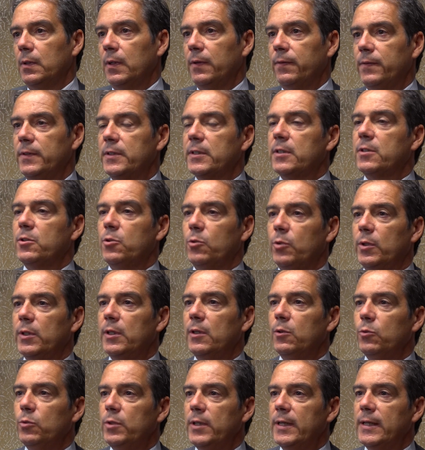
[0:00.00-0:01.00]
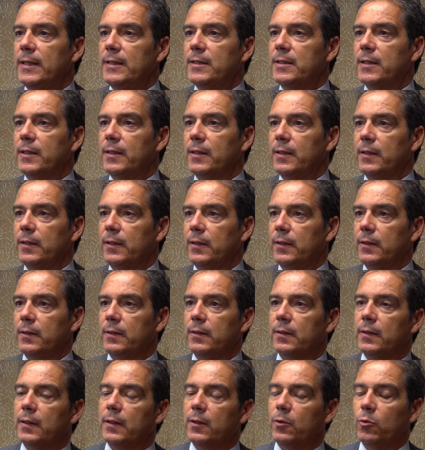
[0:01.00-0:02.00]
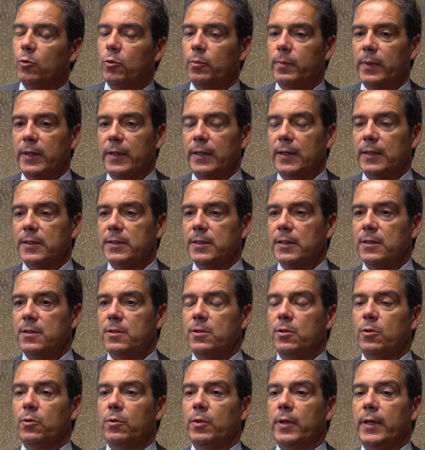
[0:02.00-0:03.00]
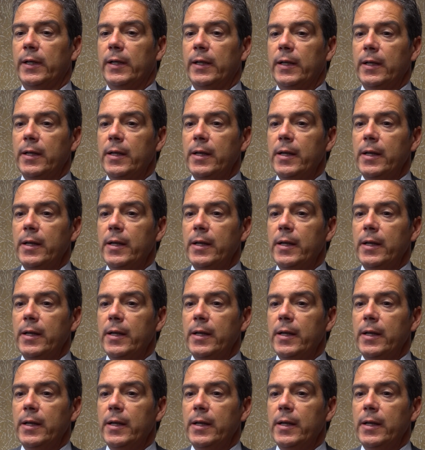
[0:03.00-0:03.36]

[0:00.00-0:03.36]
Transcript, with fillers: la fissazione dell'udienza a Roma in Cassazione